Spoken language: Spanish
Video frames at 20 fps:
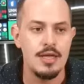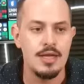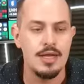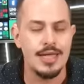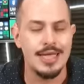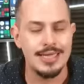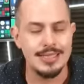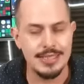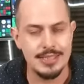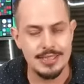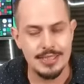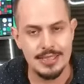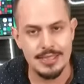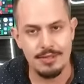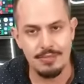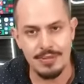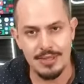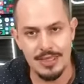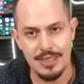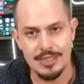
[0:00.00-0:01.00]
que es
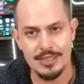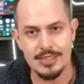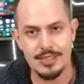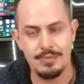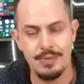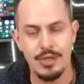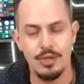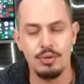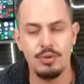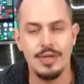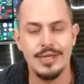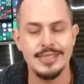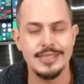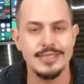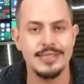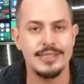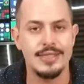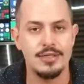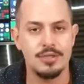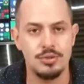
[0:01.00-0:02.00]
exactamente el sistema que utiliza
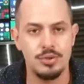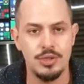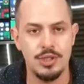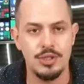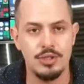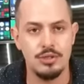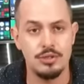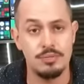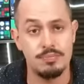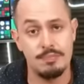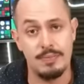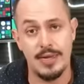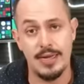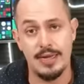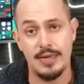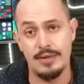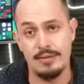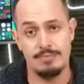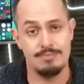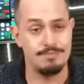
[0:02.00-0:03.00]
Estados Unidos
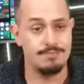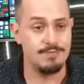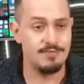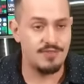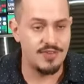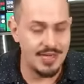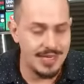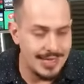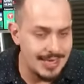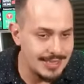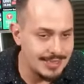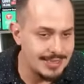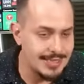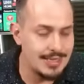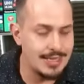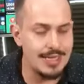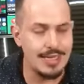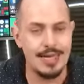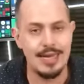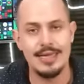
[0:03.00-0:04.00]
para
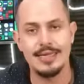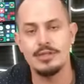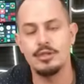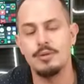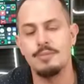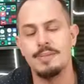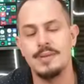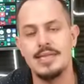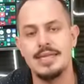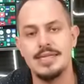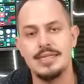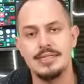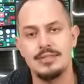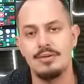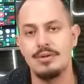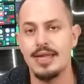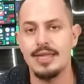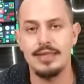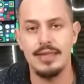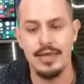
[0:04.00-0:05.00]
fregarse a las compañías de
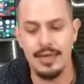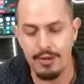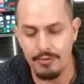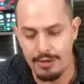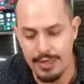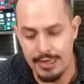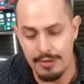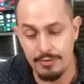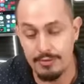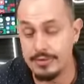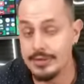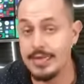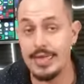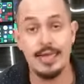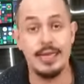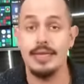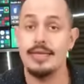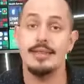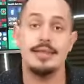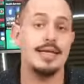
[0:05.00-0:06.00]
Holanda, aunque no
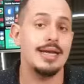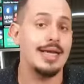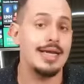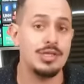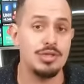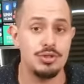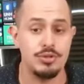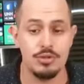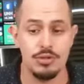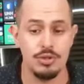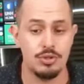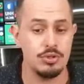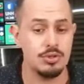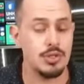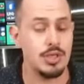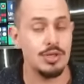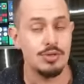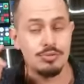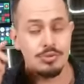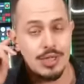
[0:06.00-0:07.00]
tienen derecho, yo no
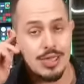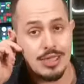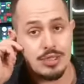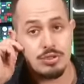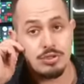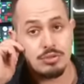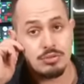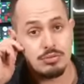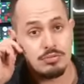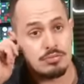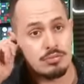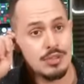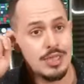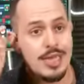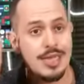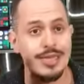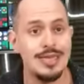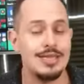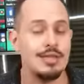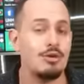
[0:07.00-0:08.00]
tienen autoridad, ellos,
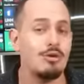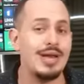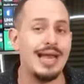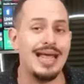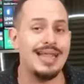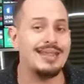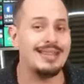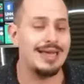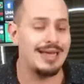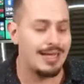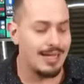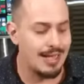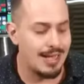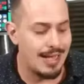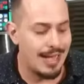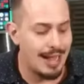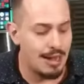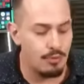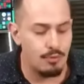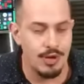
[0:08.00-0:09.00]
nadie de Holanda
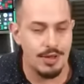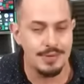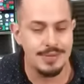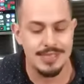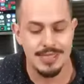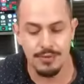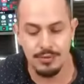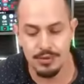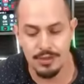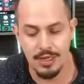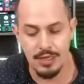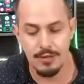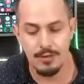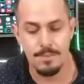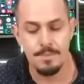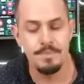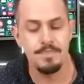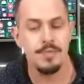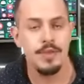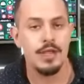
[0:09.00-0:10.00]
alguna vez ha
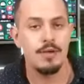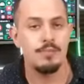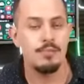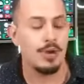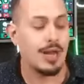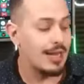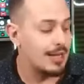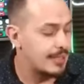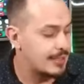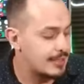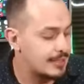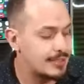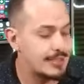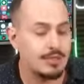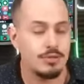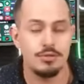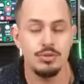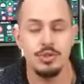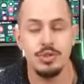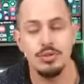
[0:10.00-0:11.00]
votado por alguien de
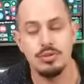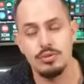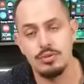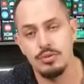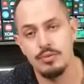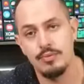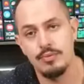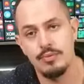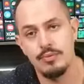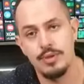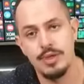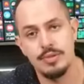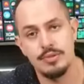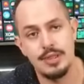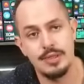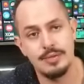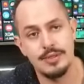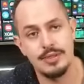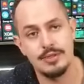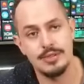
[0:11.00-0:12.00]
Estados Unidos, o bueno,
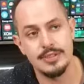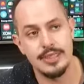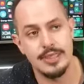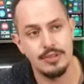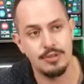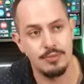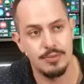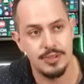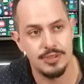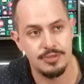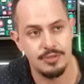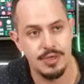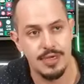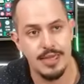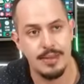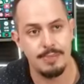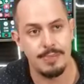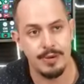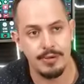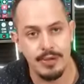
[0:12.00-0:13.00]
tal vez los que tengan doble
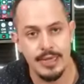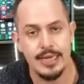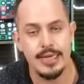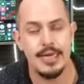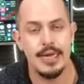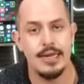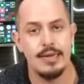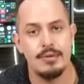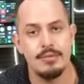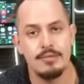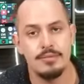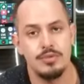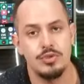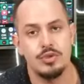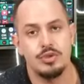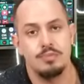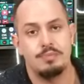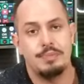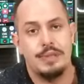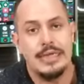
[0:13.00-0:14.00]
ciudadanía, pero en general no
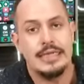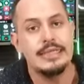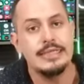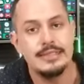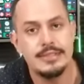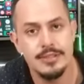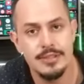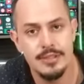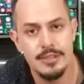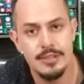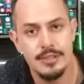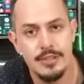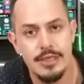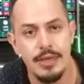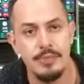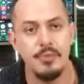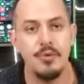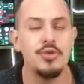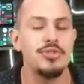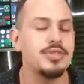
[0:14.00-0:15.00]
es un país
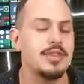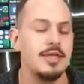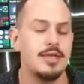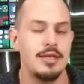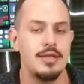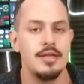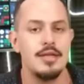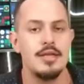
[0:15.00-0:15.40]
que vote